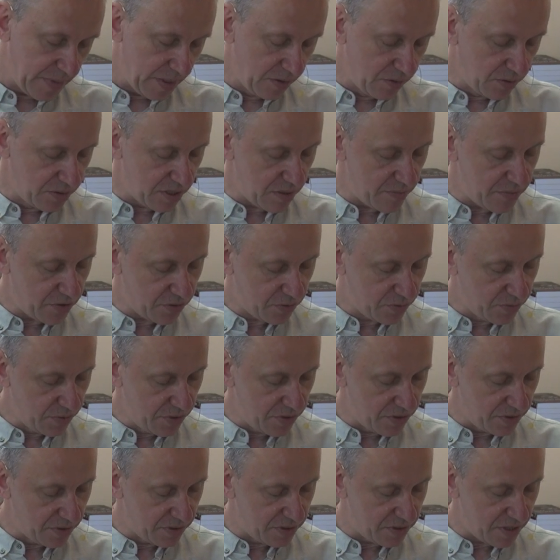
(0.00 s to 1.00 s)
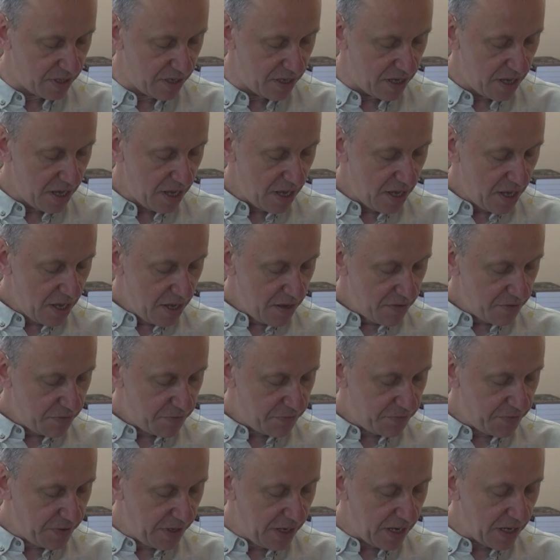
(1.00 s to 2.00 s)
go zamieszkującej w
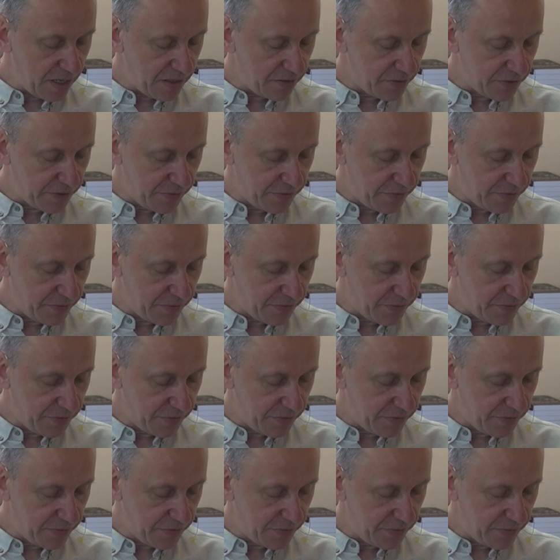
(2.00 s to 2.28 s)
chwilach,